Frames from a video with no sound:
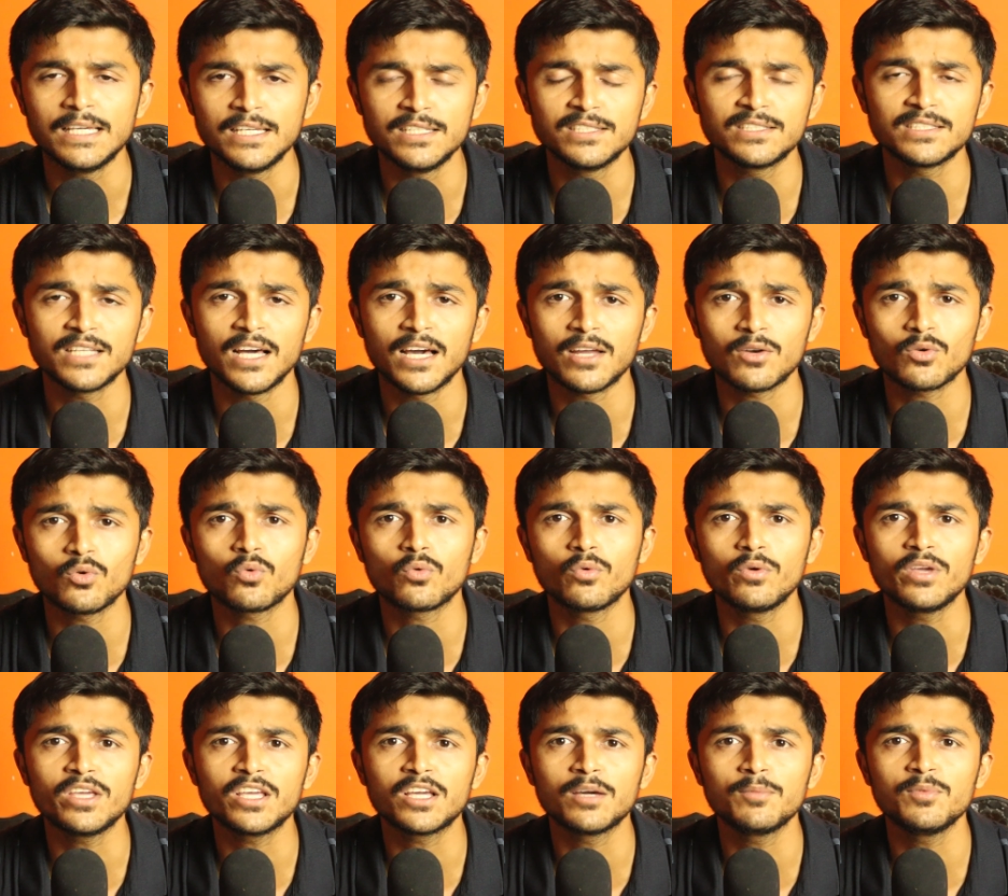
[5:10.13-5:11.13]
इंसान को
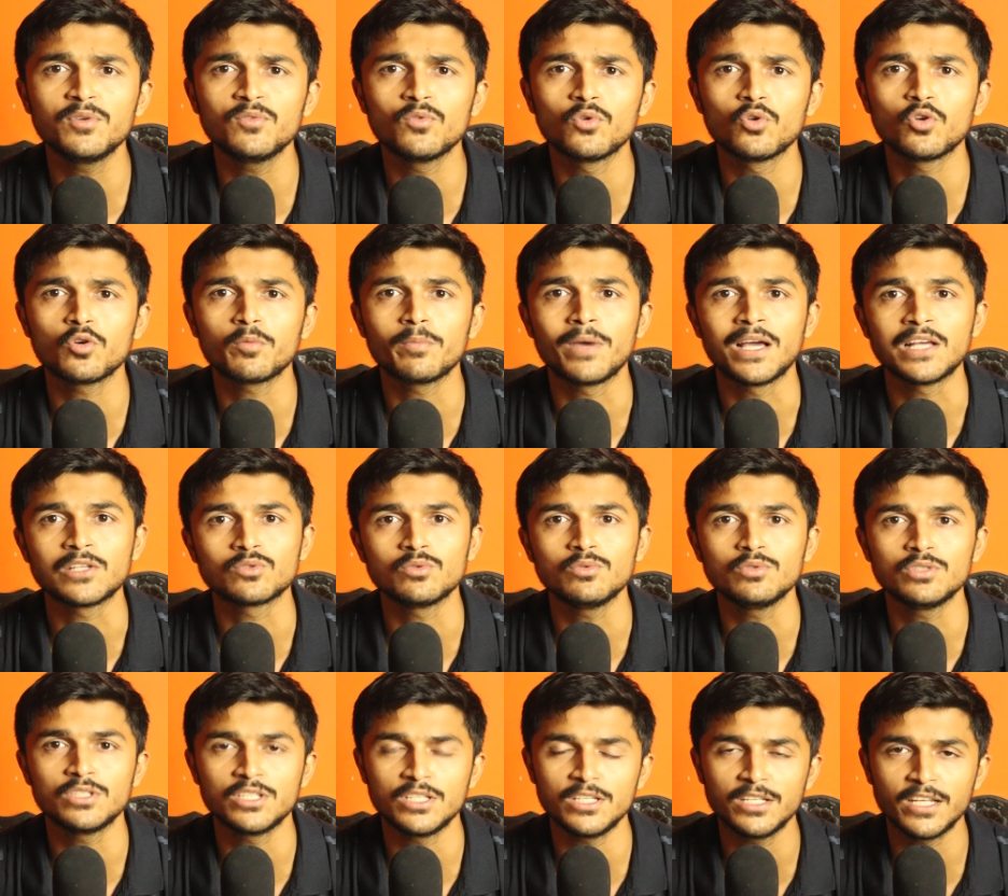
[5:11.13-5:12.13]
कोई कमी वो लोग
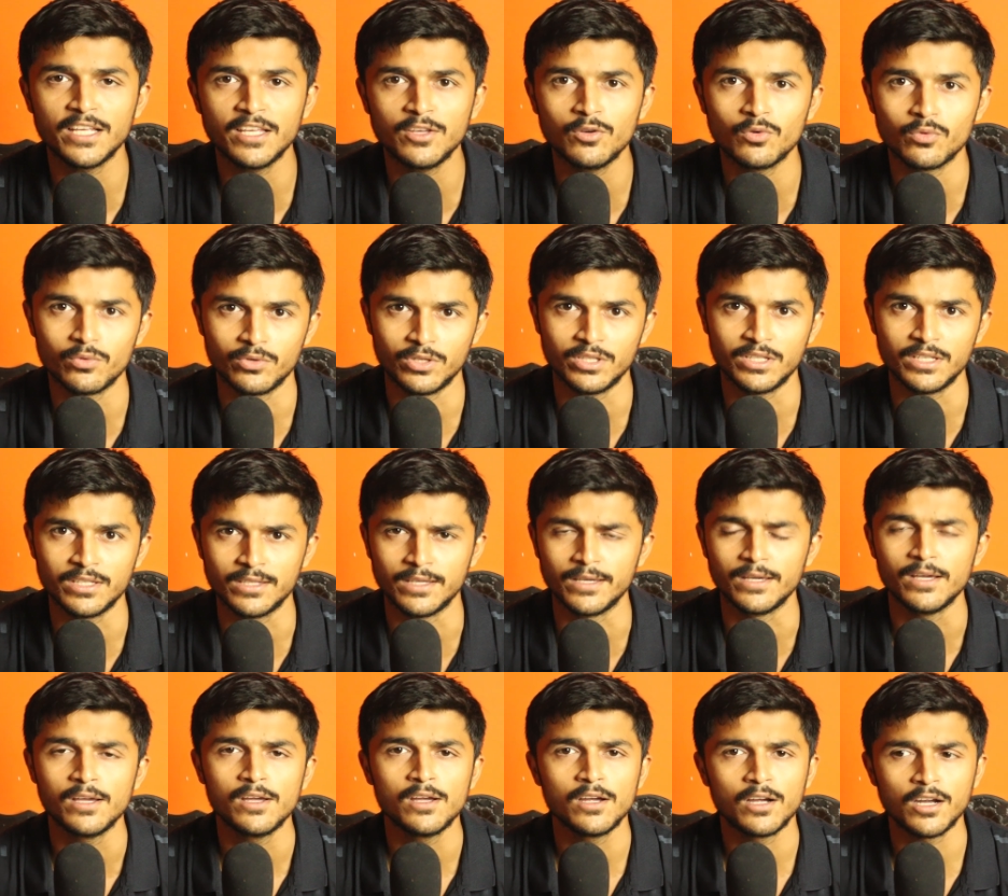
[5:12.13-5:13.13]
महसूस ही नहीं होने
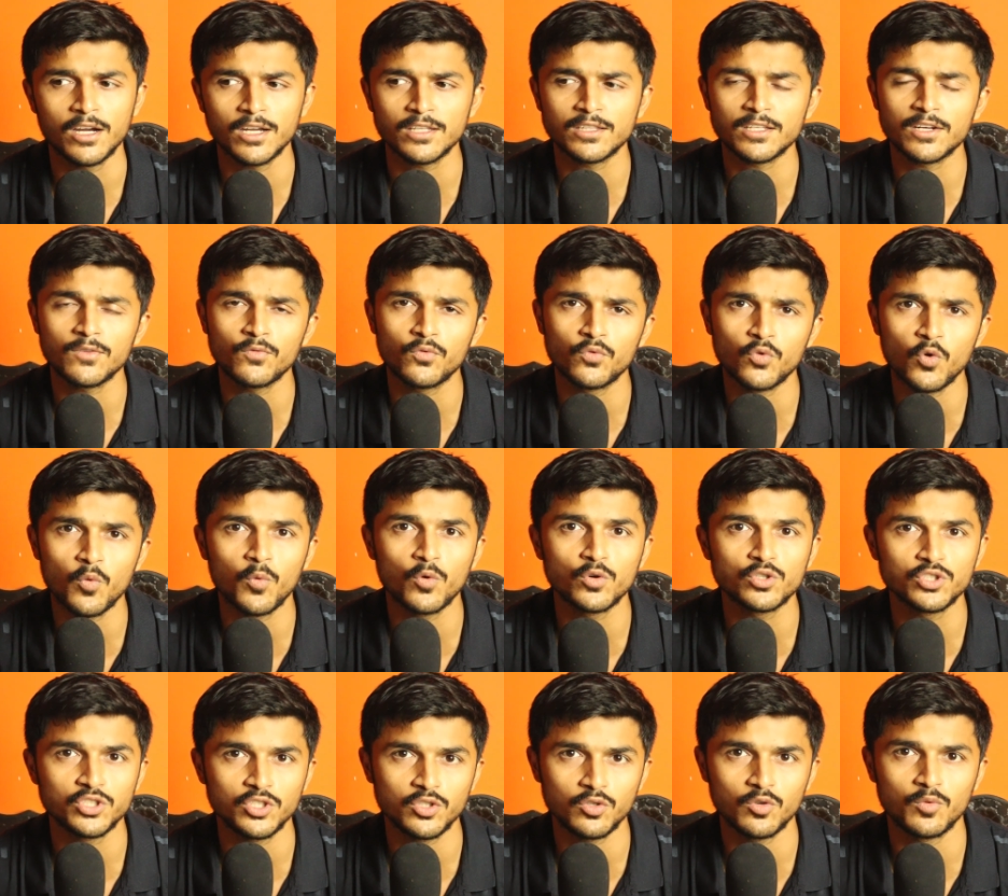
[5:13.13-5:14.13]
देते हर तरफ
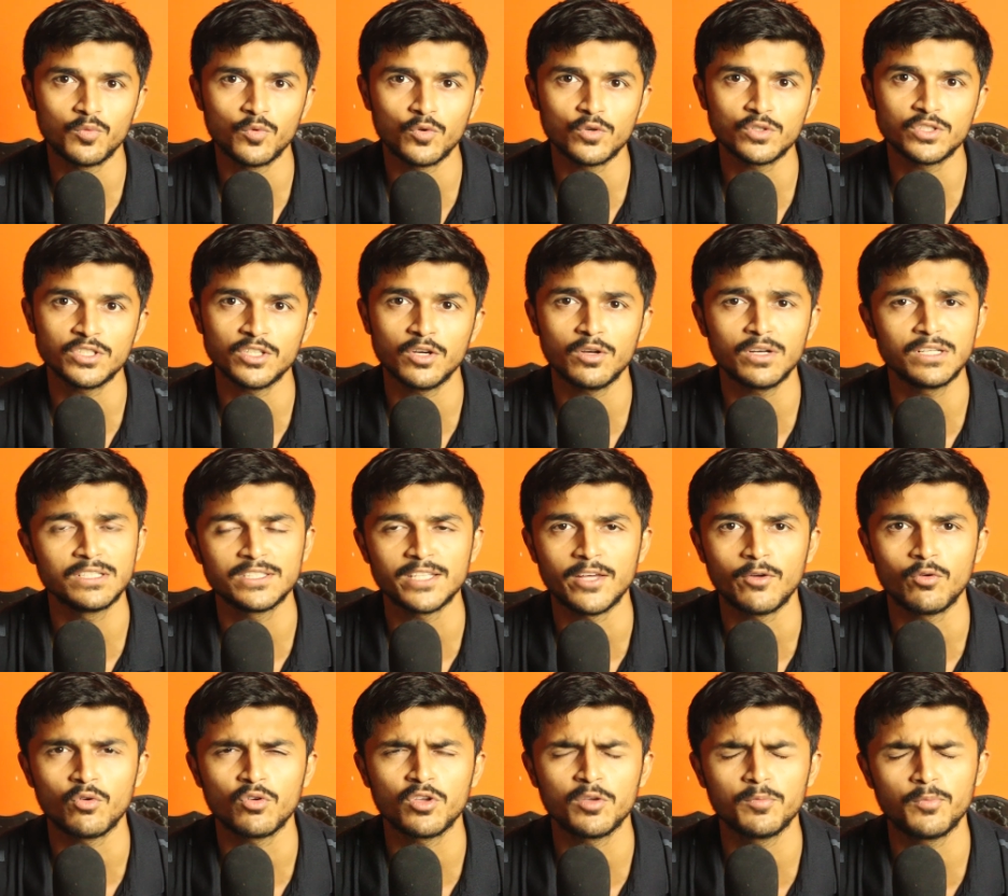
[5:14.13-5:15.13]
रोबोट्स ही रोबोट्स हैं और
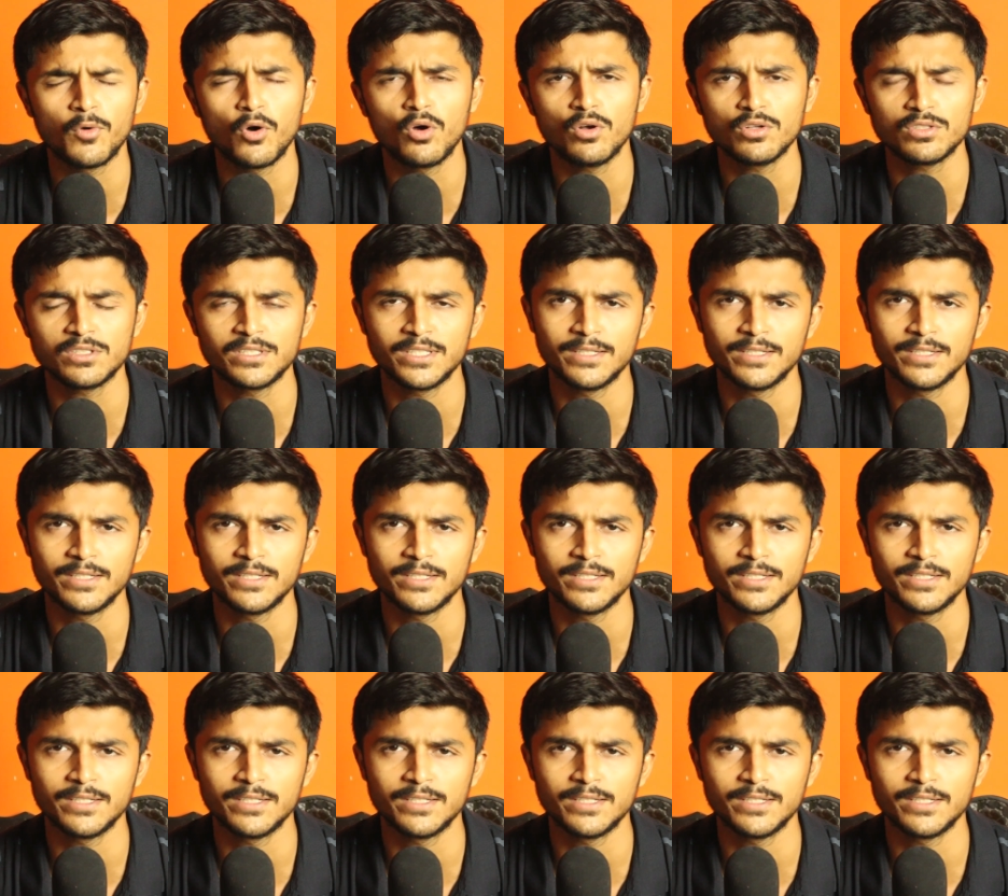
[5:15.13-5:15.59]
इंसानों की बहुत